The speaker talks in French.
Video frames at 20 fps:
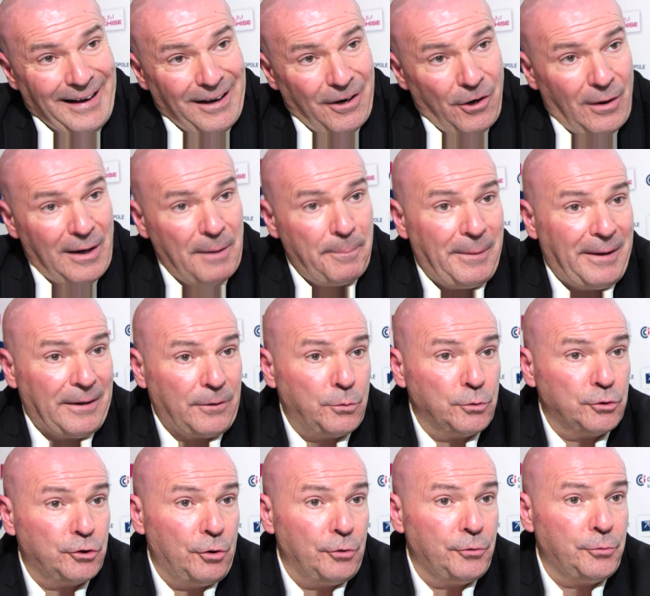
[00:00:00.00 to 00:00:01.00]
Alors l'appart,
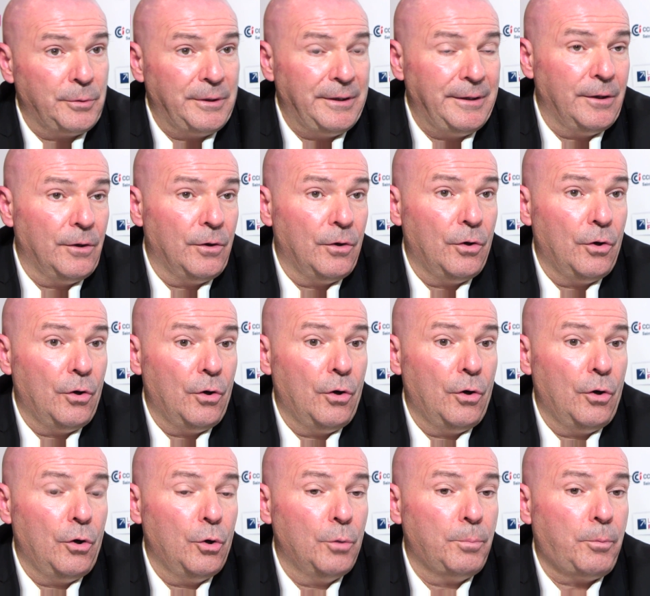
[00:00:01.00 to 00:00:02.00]
aujourd'hui,
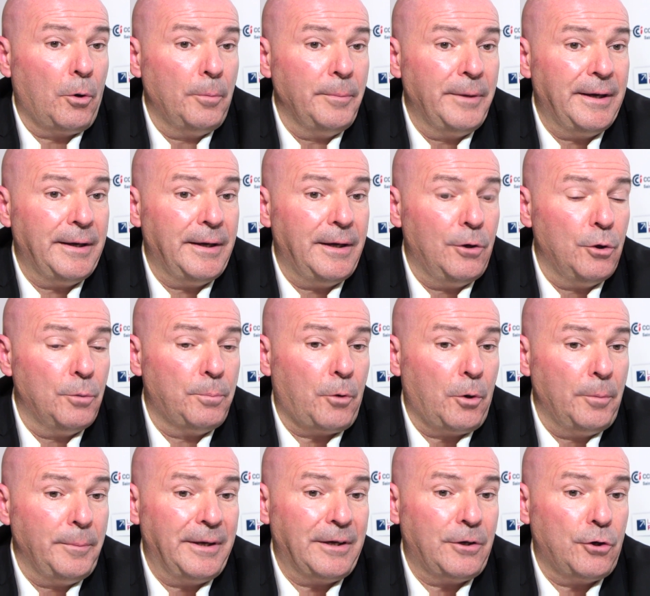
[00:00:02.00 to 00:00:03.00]
euh, le, premier, le
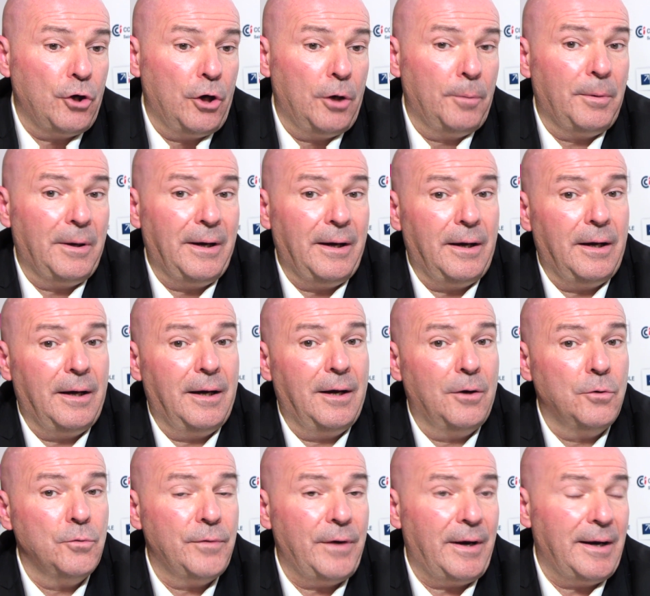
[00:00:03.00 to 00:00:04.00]
premier club
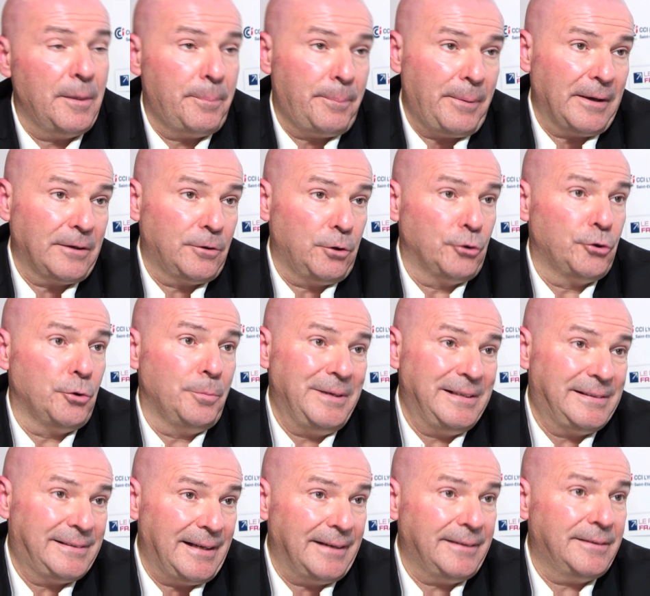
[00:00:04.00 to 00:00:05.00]
a ouvert l'appart en
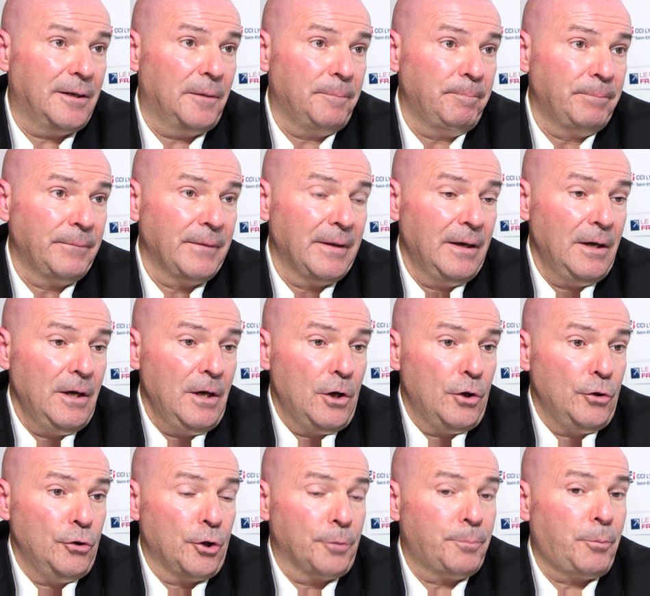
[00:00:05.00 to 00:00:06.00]
2007.
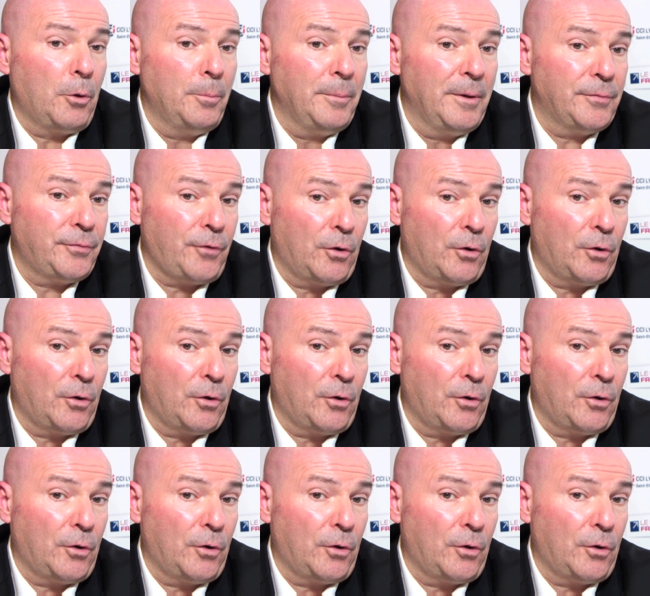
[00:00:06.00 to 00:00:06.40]
Notre premier